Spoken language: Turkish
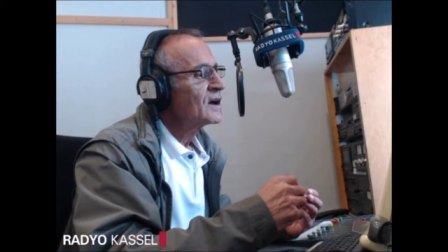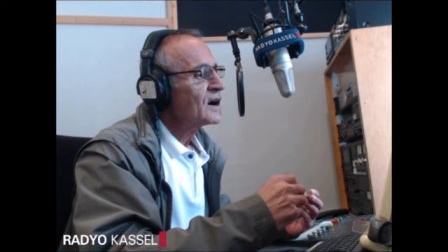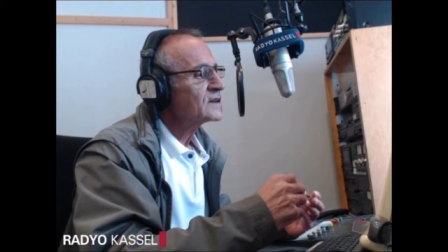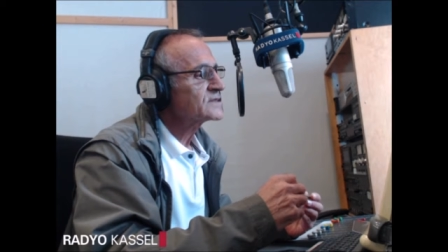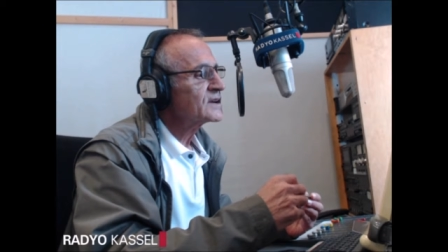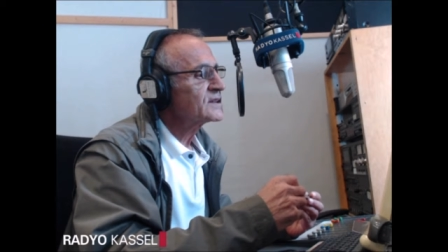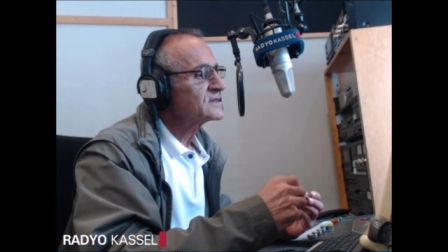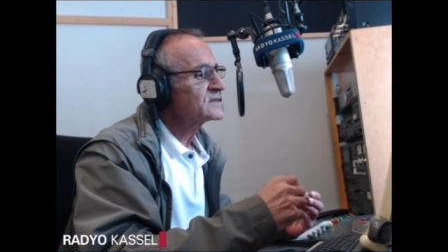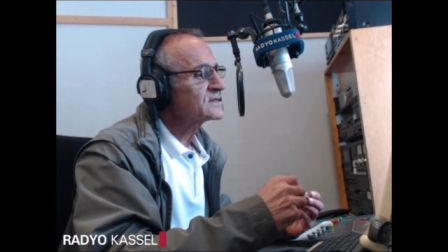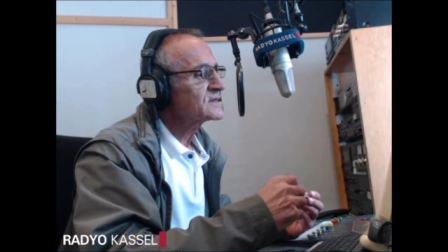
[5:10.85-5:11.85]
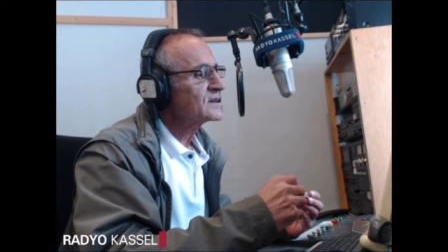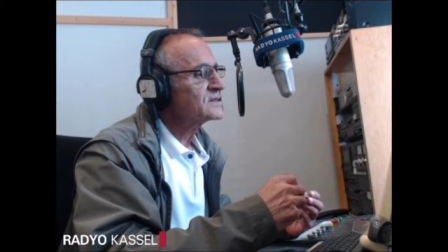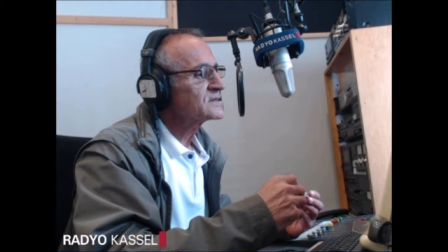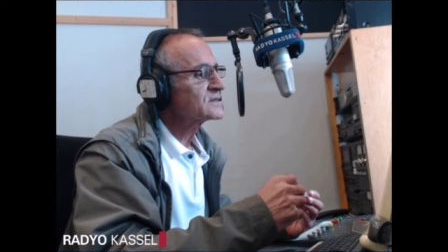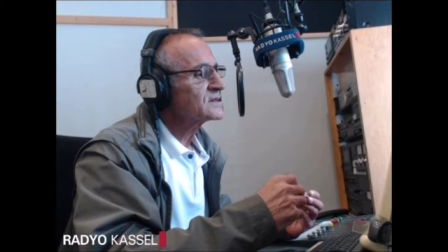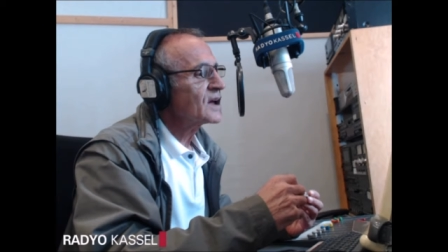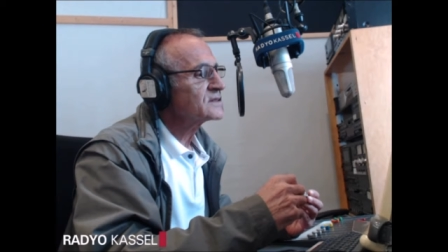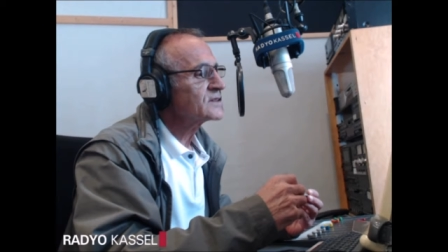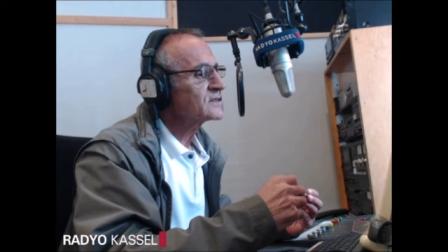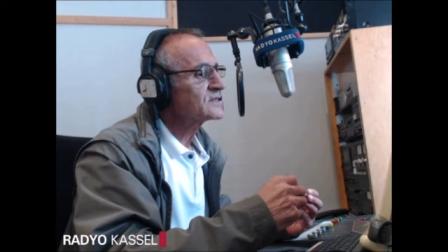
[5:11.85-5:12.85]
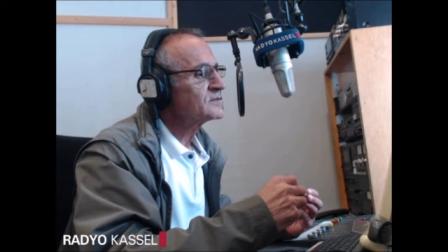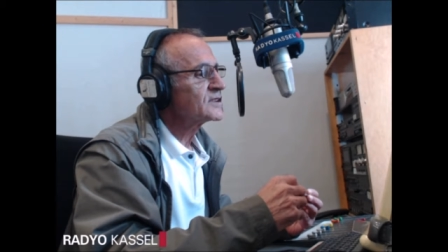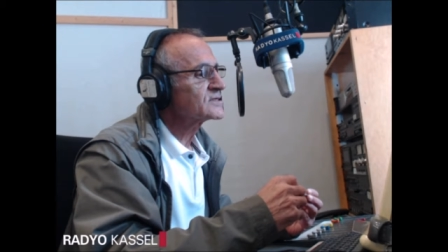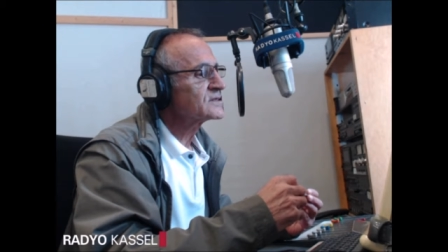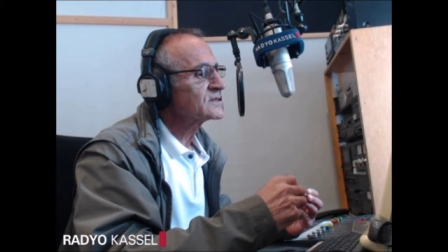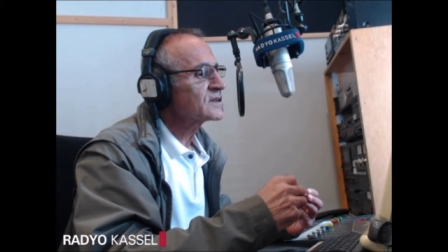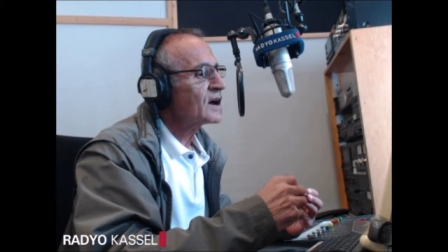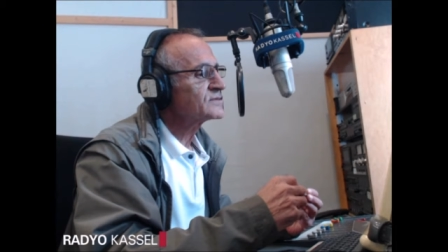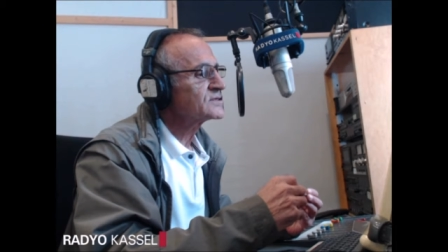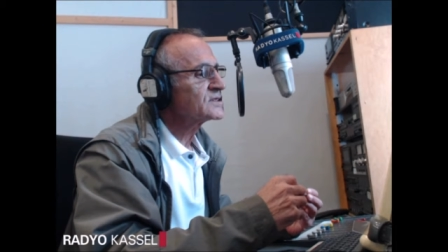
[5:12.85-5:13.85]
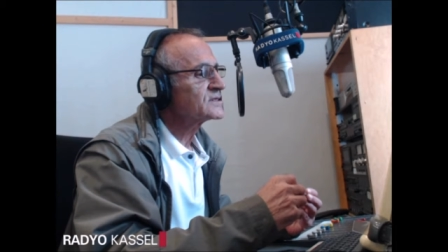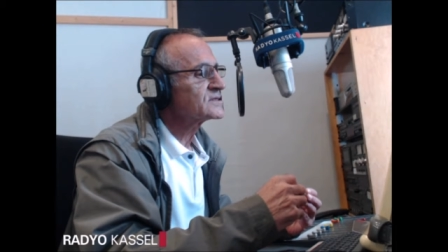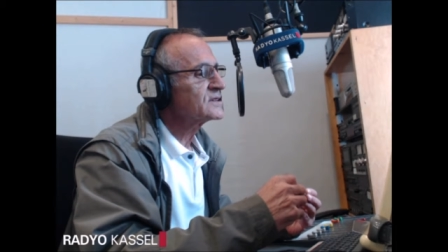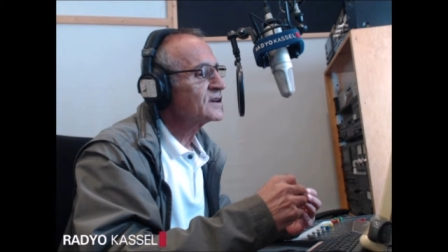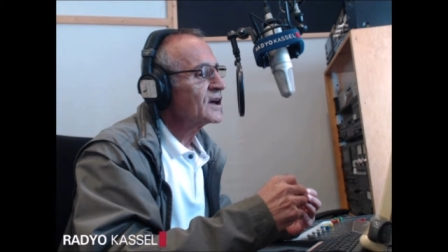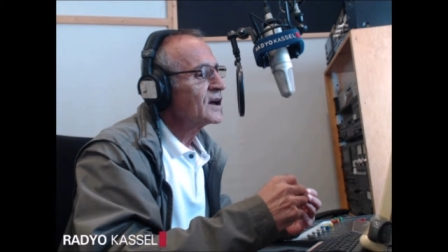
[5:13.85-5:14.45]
hastanelerin sayısının azaltılması tavsiyesi